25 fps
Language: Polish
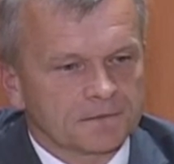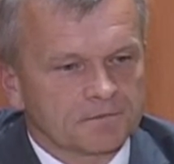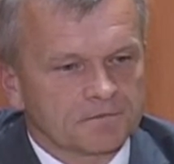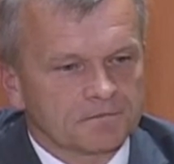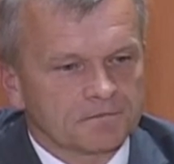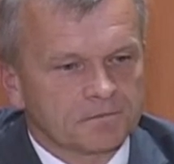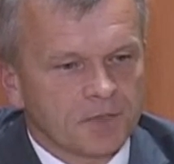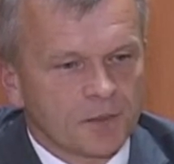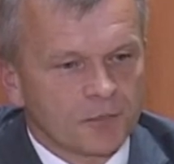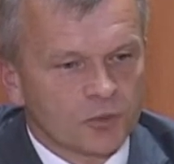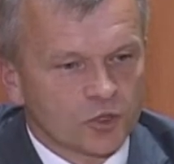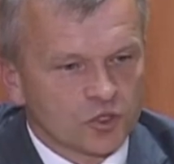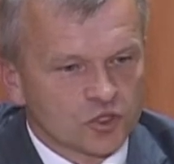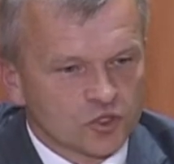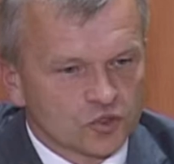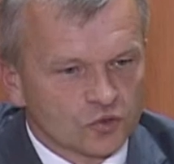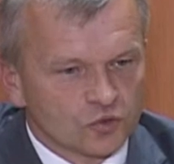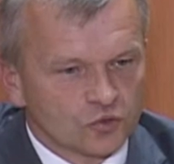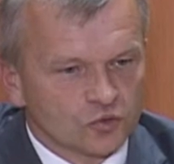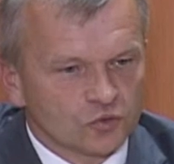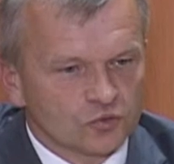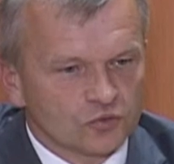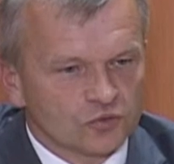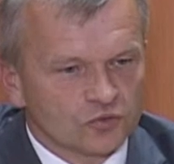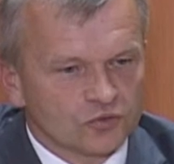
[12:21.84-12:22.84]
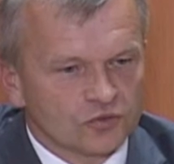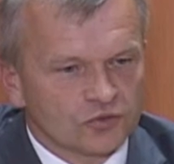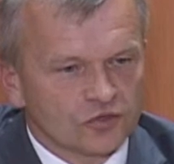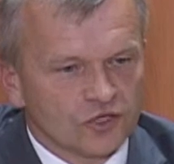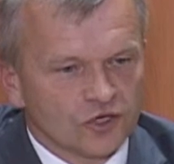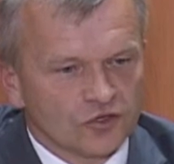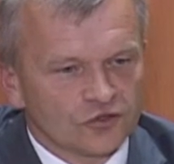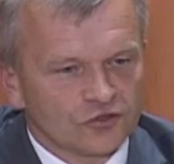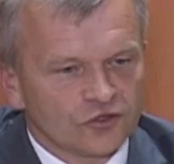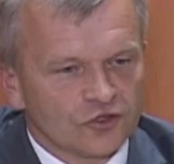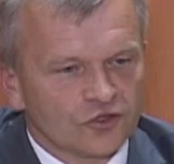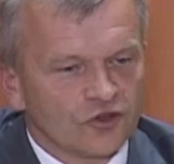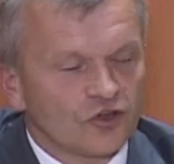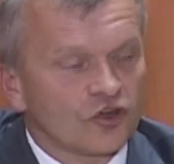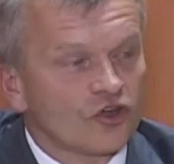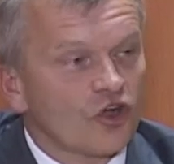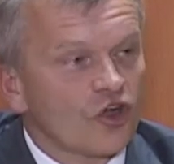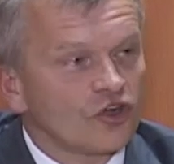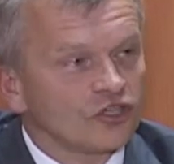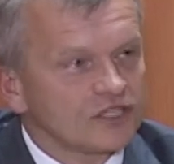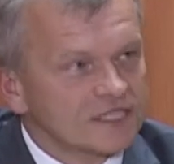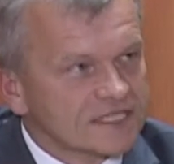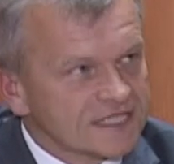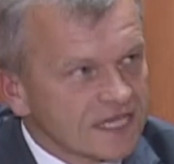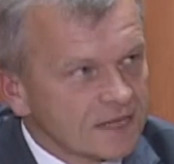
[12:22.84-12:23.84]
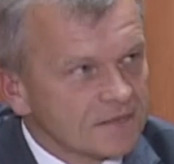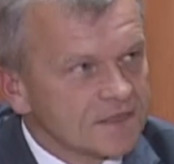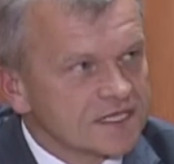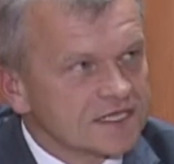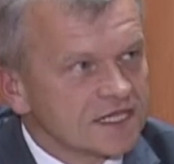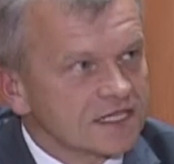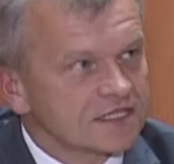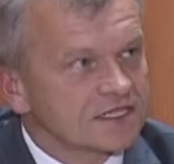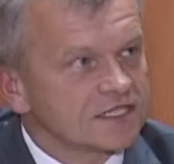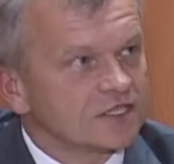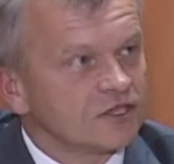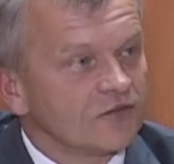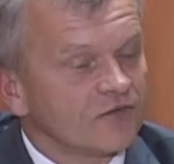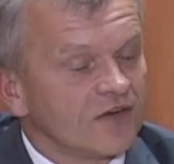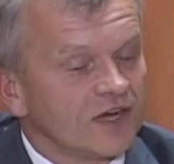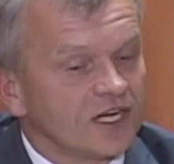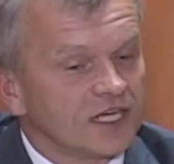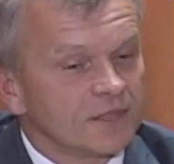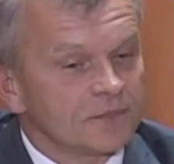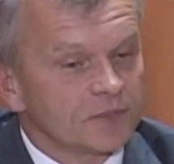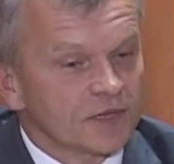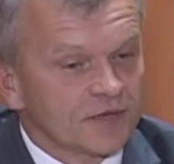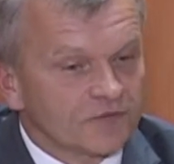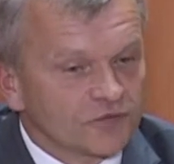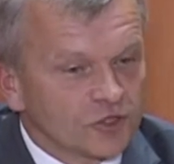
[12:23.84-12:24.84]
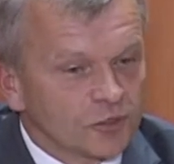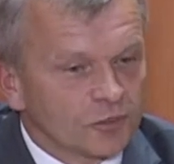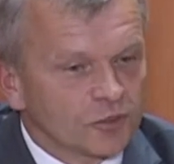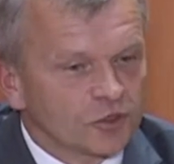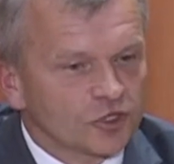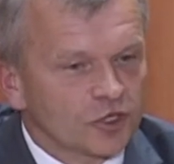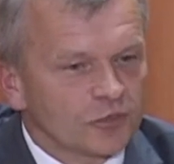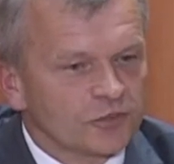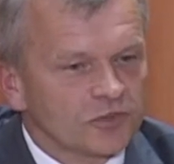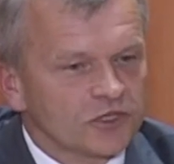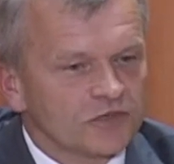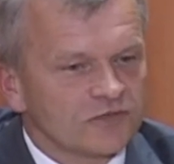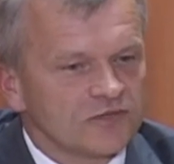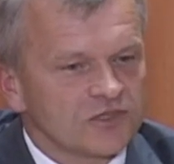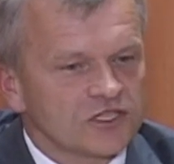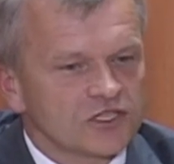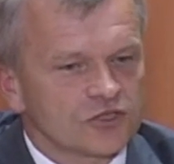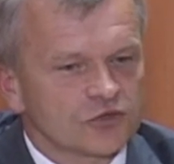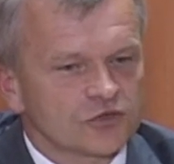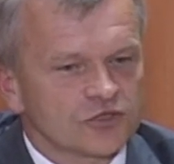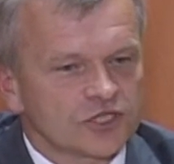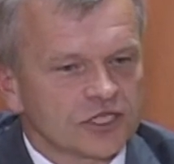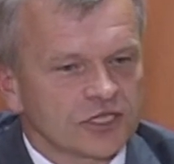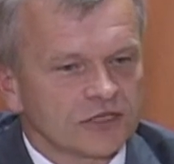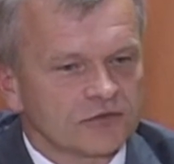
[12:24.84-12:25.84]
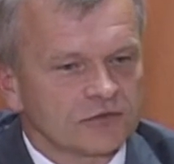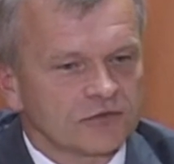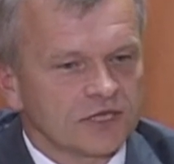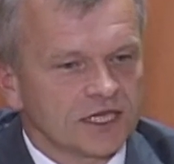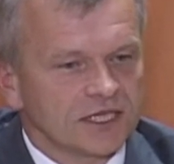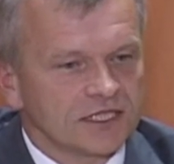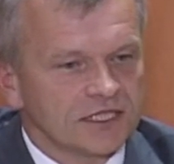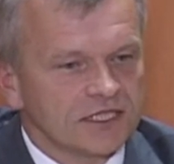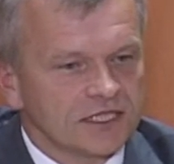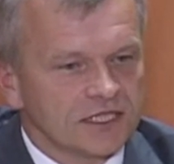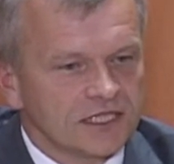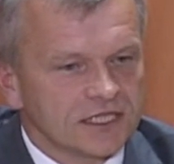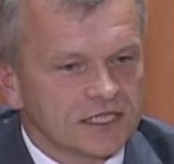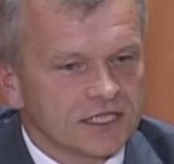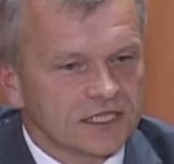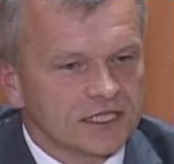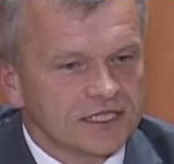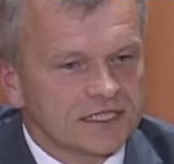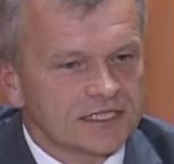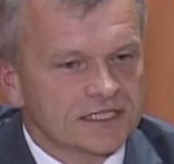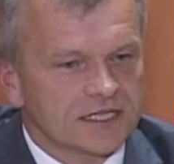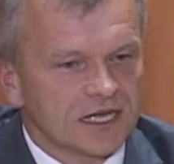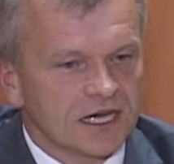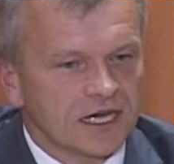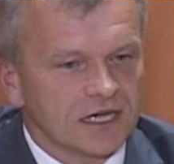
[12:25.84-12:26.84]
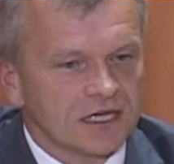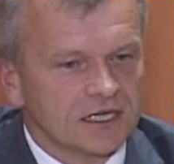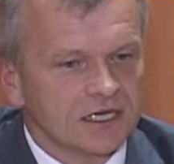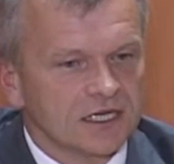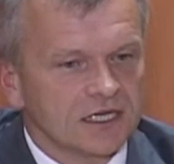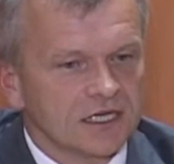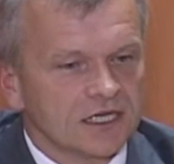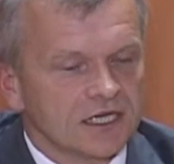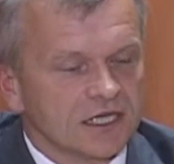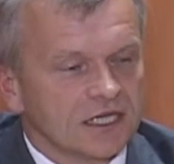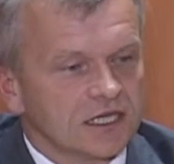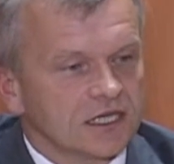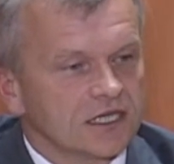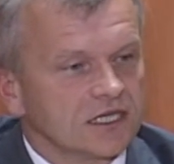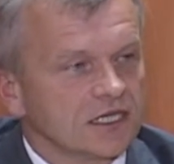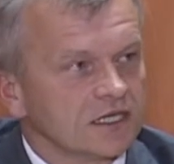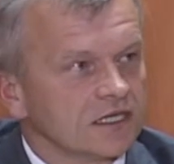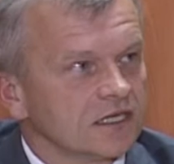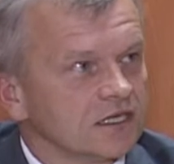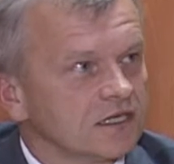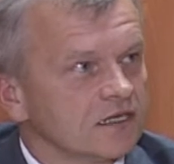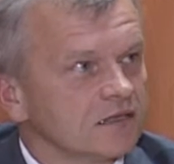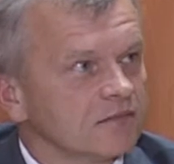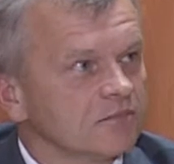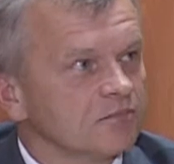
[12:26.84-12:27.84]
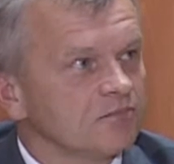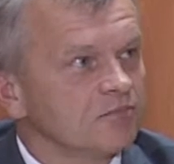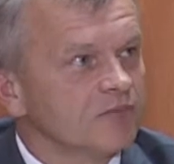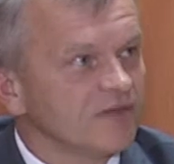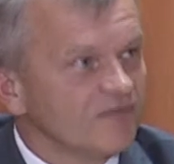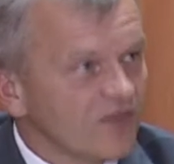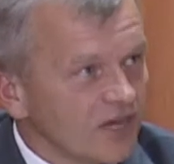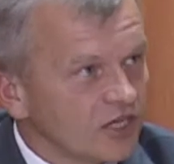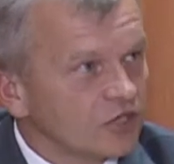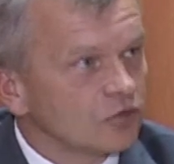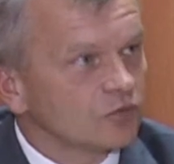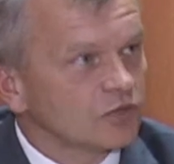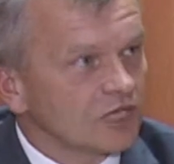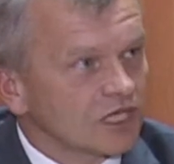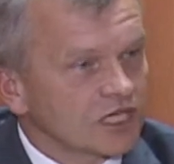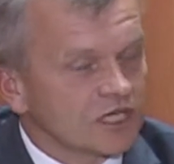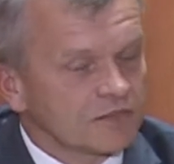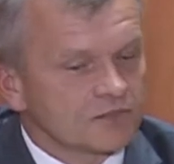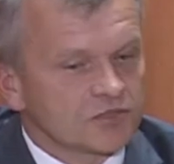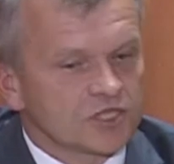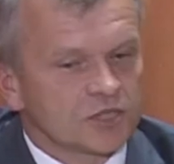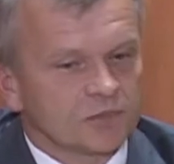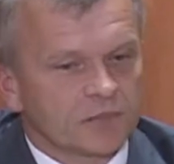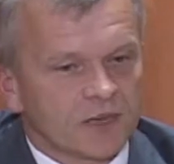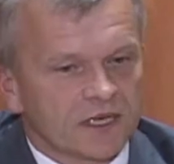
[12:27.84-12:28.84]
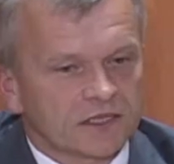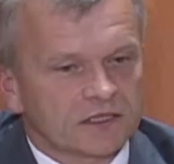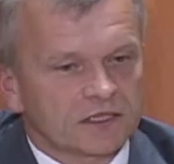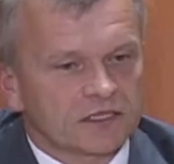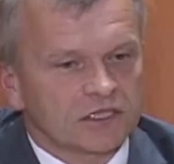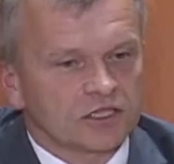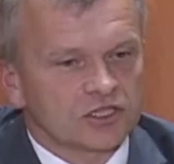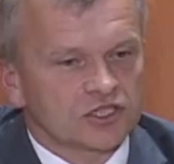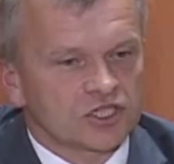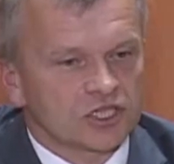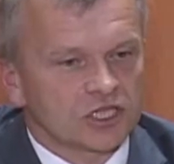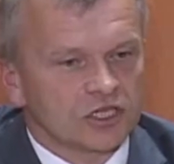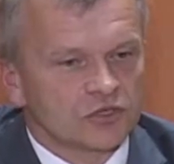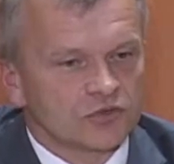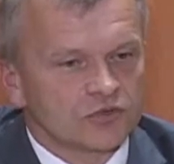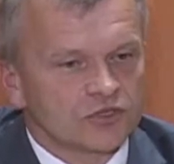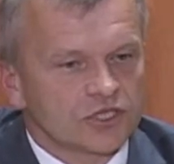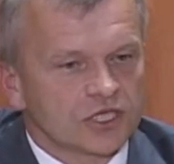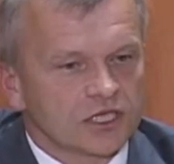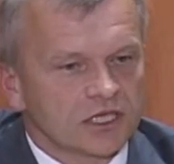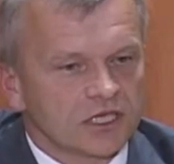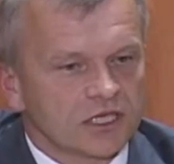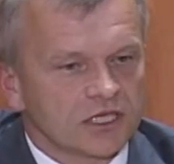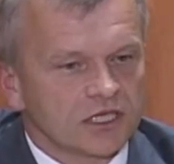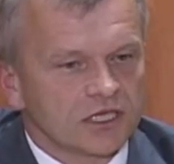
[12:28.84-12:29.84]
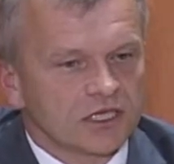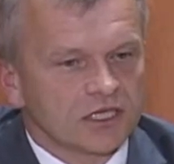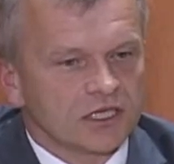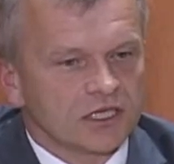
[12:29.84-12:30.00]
Po prostu no, no, oni sami zdecydowali, prawdopodobnie widzą się na innych listach. Bywają takie przypadki, że ludzie